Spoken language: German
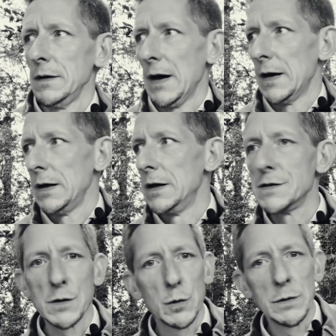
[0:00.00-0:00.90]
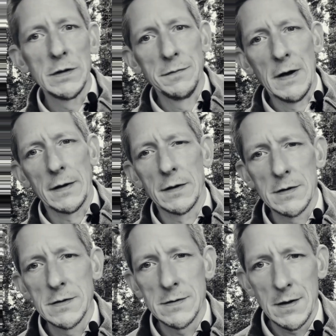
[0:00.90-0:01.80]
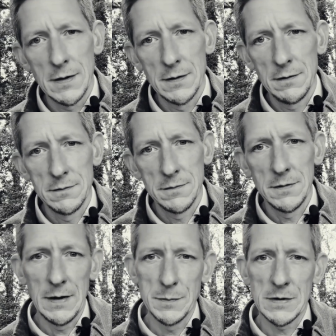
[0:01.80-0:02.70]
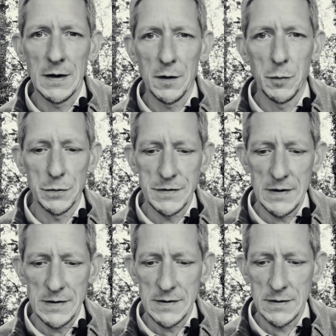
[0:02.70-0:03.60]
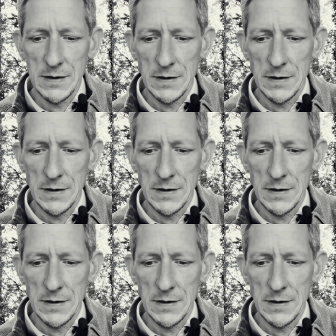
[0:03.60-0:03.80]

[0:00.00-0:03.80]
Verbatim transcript: ja, lesekundig werden. Das ist ein lebenslanger Prozess.